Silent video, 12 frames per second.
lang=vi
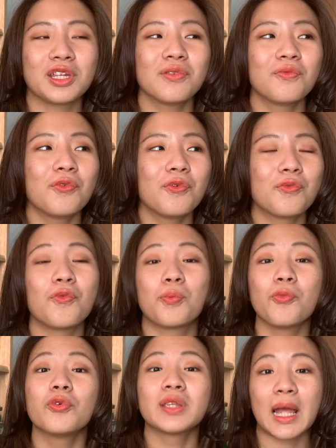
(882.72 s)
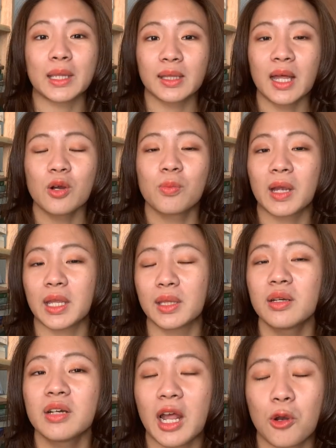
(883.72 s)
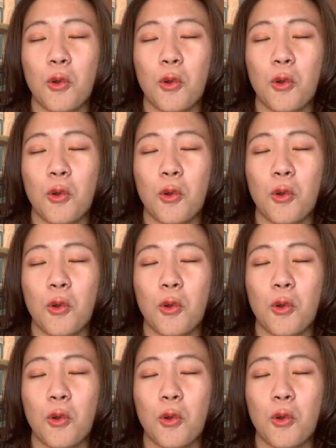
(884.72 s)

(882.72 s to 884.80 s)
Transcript: những vụ một vụ tàn sát một cái giết người hàng